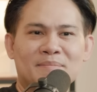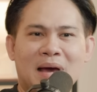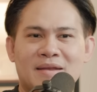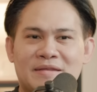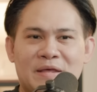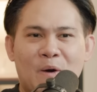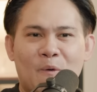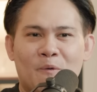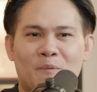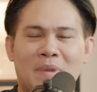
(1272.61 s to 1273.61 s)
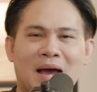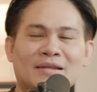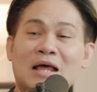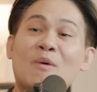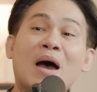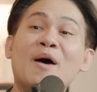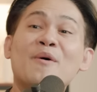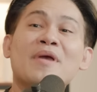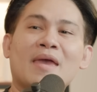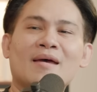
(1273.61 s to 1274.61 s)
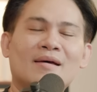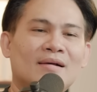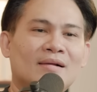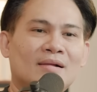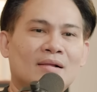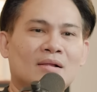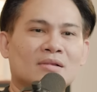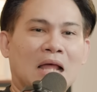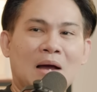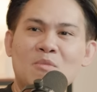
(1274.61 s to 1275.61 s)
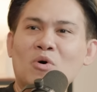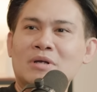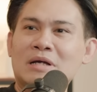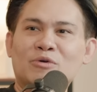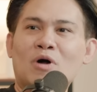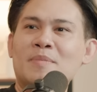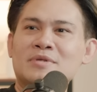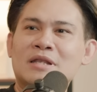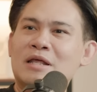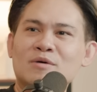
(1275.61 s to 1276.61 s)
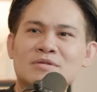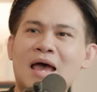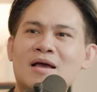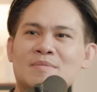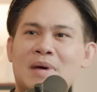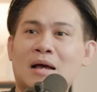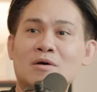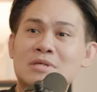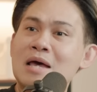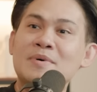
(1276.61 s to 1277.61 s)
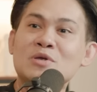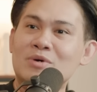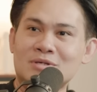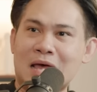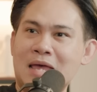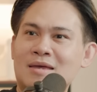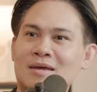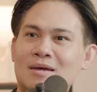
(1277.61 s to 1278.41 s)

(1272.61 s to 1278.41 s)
บ้านเดี่ยวบ้านทาวน์เฮ้าส์เงี้ยทั้งหมด หนึ่งร้อยเปอร์เซ็นต์ ที่เขาสร้างขึ้นมาเขาสร้างเพื่ออยู่อาศัย